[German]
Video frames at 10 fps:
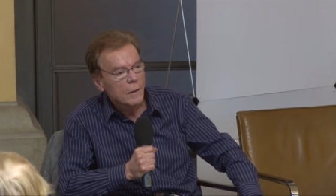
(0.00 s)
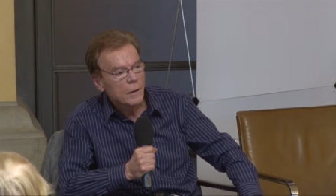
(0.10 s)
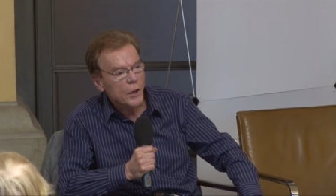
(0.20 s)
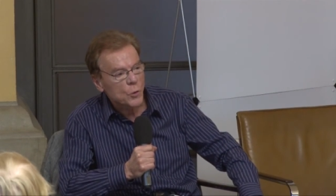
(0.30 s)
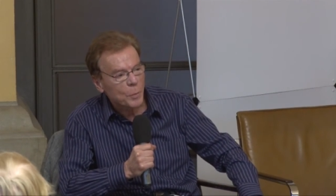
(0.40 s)

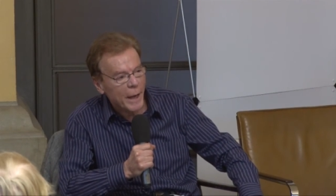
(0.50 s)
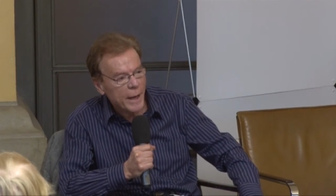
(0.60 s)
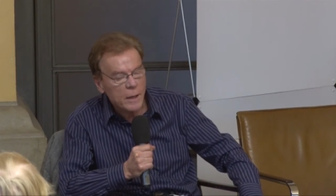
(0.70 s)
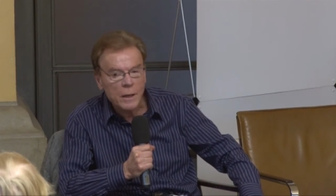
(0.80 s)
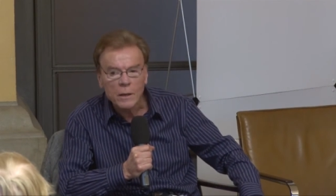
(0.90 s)

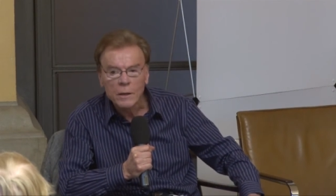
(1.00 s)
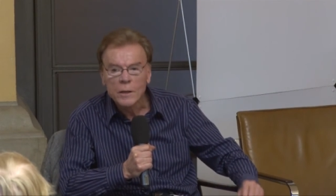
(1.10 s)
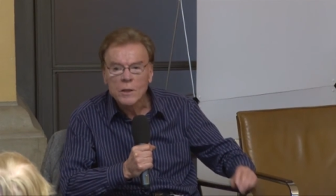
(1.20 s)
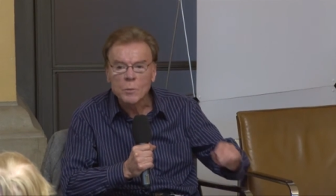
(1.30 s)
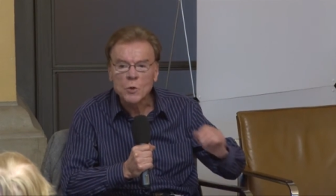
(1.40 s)
Gespräche
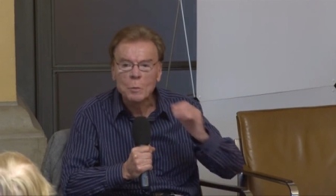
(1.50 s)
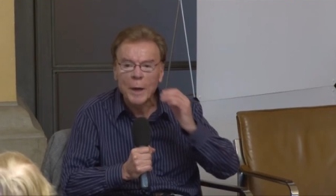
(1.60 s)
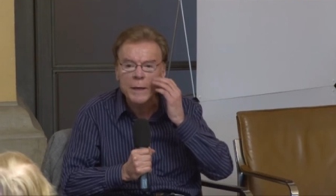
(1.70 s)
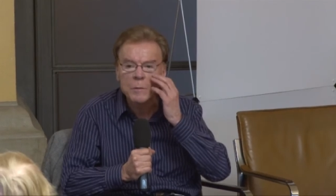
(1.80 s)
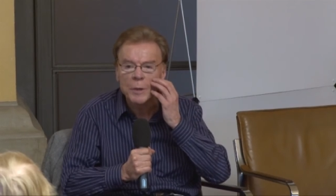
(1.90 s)
zwischen
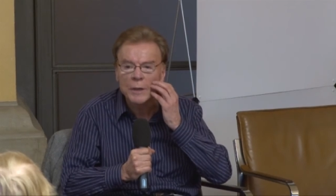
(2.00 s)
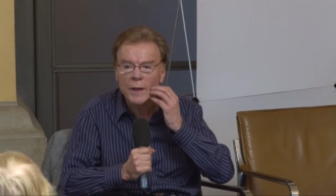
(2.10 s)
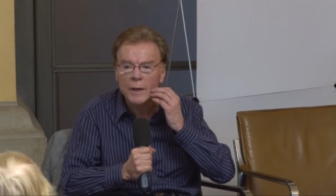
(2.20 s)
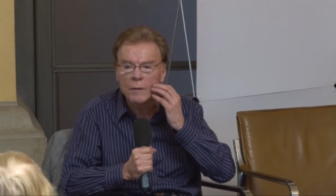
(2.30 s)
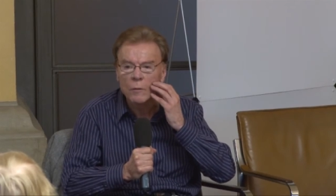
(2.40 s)
beiden
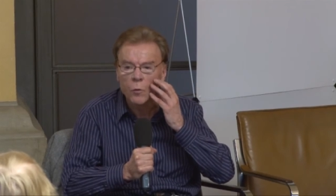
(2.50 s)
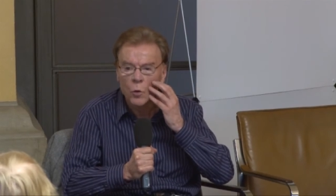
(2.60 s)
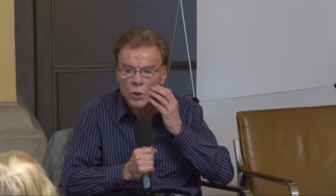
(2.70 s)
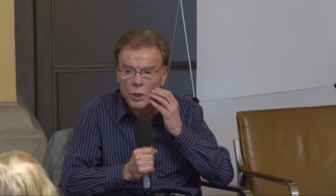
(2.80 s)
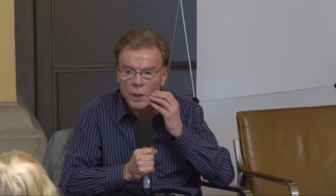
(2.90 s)
Parteien
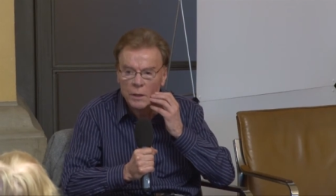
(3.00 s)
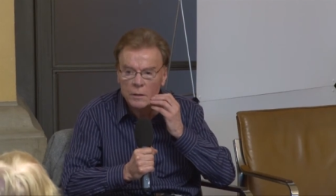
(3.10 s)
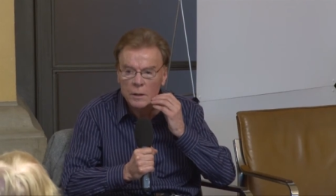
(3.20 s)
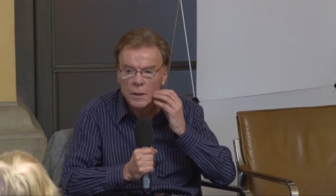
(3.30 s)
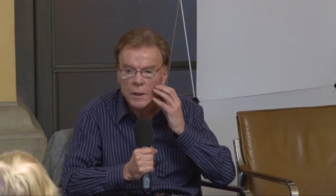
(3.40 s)

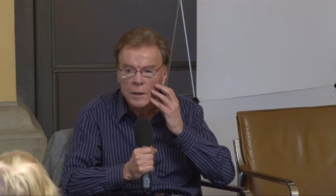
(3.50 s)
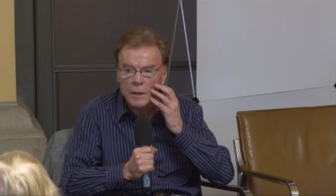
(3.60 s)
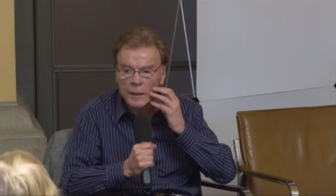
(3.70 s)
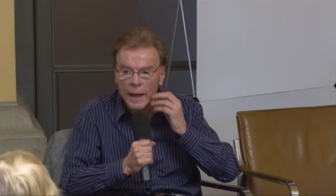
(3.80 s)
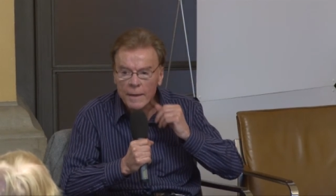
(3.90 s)
vorschlägt,
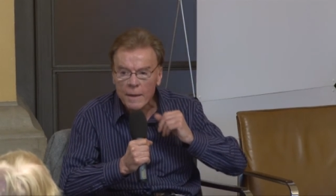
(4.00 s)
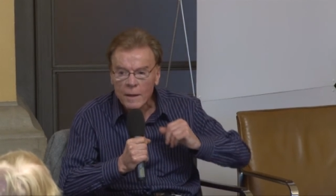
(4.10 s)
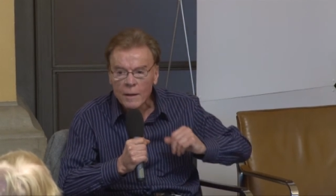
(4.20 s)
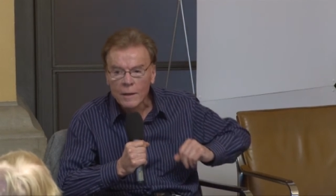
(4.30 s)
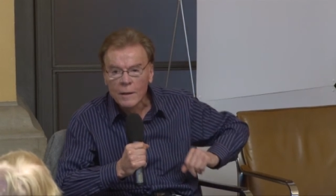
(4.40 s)
die dann
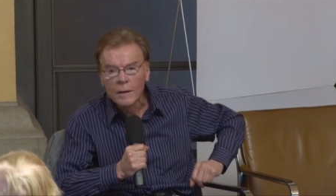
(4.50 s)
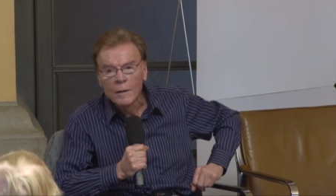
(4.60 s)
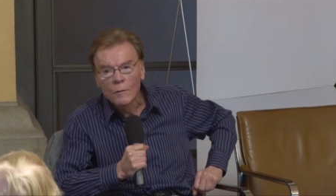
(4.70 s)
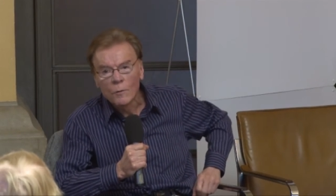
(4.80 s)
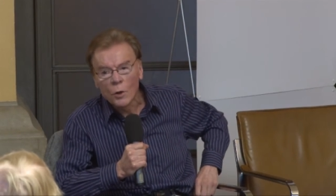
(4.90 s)

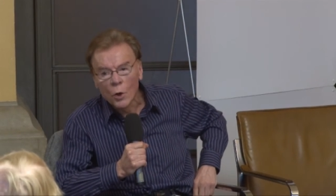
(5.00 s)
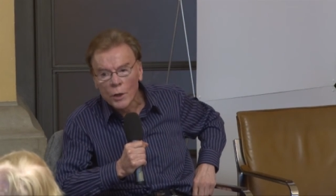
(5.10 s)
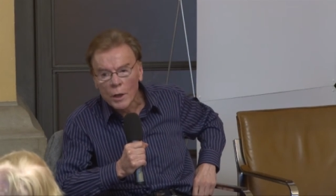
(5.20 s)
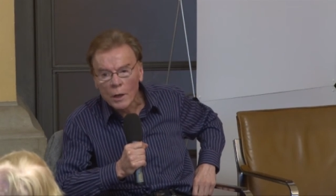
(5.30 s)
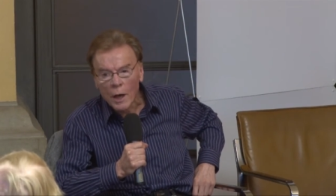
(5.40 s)
von
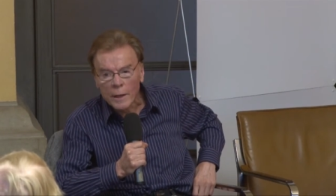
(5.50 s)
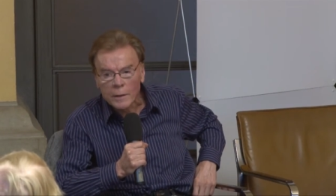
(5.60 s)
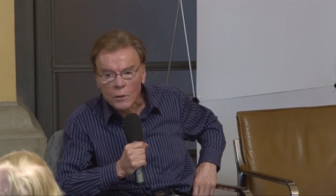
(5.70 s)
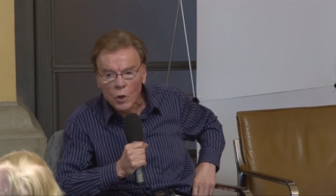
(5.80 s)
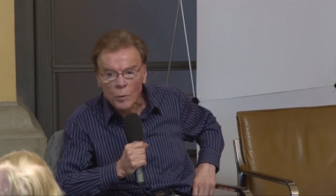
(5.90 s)
Honecker
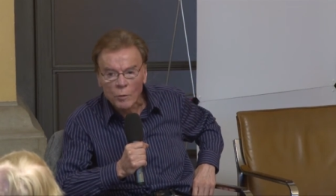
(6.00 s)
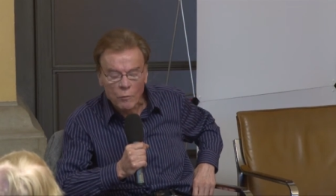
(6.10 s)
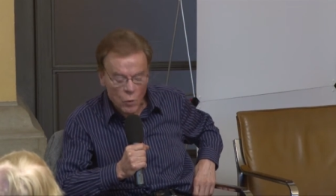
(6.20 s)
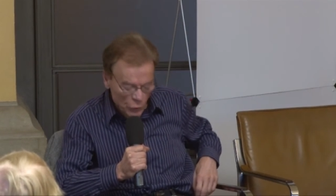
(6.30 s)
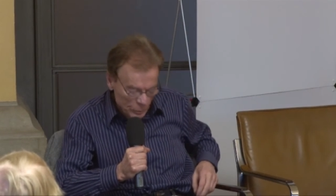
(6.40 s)
angenommen
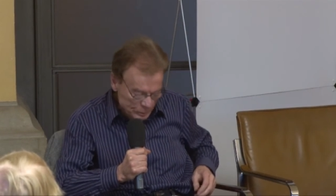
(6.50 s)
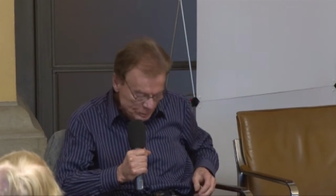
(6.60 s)
wurden.